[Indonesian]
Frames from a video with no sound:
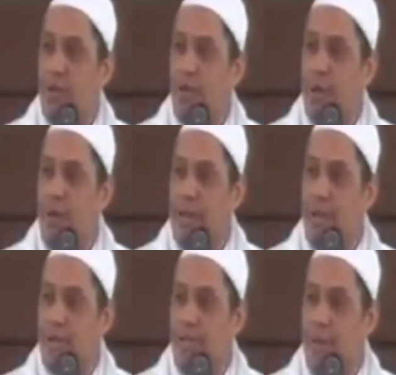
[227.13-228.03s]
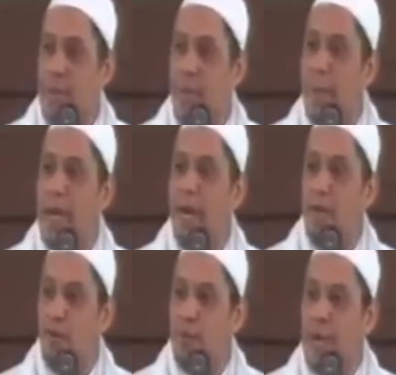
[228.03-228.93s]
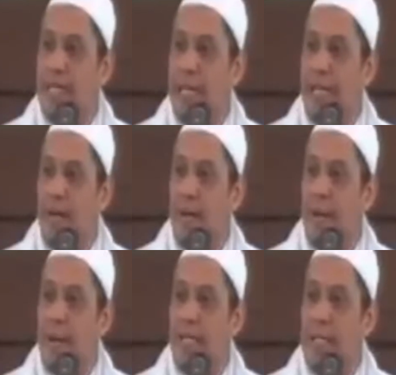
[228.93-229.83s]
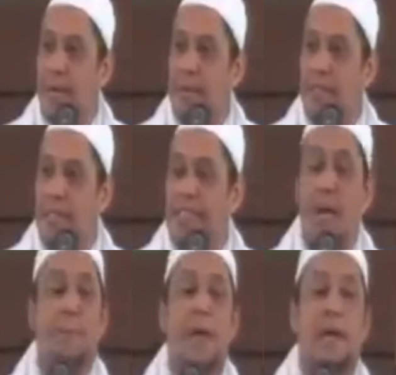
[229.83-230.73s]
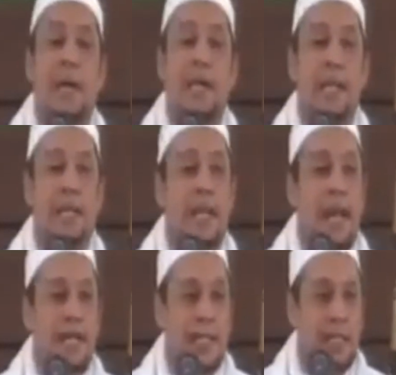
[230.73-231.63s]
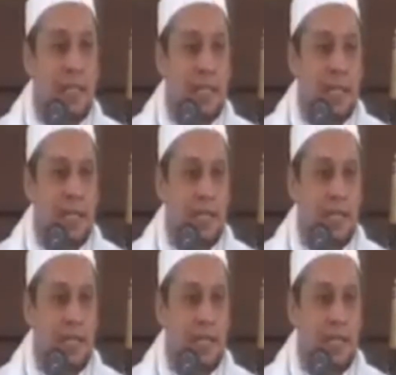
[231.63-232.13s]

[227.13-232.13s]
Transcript: Shallallahu Alaihi Wasallam di peperangan Uhud mengatakan kepada para sahabatnya, siapa yang kalian hilang saat ini?